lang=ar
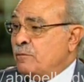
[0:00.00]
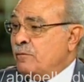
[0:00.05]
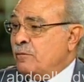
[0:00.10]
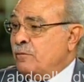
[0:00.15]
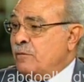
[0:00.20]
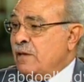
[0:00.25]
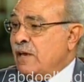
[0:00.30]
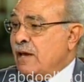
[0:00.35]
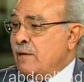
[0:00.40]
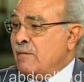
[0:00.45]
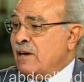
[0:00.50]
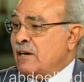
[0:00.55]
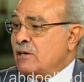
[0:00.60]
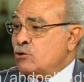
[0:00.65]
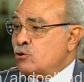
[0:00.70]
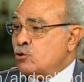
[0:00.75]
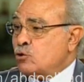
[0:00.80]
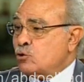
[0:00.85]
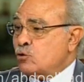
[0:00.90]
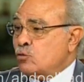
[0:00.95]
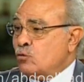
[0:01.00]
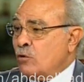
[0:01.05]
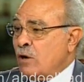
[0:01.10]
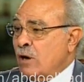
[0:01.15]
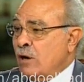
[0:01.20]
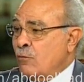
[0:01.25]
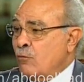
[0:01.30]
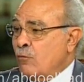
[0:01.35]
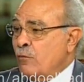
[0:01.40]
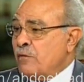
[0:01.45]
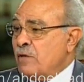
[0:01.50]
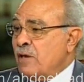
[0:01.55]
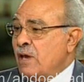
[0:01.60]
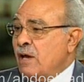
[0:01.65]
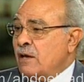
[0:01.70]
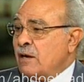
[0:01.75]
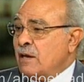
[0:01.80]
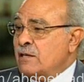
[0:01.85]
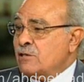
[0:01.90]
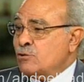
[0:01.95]
فيها مجلس شورى
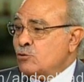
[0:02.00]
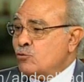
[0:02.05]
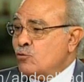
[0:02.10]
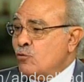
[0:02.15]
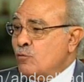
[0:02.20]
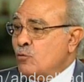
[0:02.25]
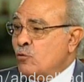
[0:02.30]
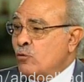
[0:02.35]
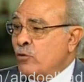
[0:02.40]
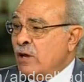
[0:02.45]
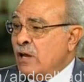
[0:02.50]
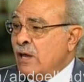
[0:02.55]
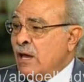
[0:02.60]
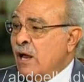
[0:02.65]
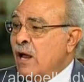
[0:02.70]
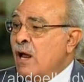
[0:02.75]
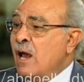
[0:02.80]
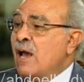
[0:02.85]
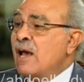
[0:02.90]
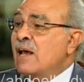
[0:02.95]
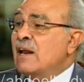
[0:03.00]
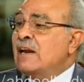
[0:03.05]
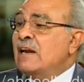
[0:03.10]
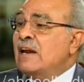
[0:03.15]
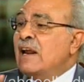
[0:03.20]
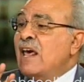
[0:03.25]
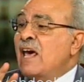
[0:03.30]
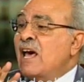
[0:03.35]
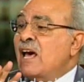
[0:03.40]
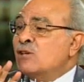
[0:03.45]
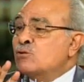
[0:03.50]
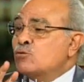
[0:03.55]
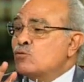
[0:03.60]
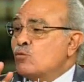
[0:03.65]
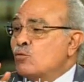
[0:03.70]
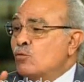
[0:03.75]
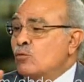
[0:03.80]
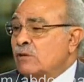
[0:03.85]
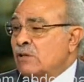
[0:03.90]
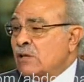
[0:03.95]
وفيها رئيس جمهوريه لا
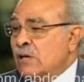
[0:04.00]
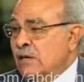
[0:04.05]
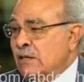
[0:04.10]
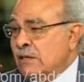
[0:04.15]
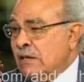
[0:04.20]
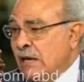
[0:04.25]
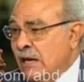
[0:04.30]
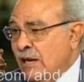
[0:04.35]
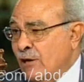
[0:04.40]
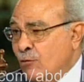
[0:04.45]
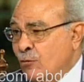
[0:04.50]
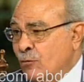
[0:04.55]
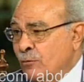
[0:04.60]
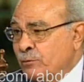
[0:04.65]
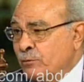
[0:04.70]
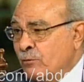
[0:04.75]
سلطان له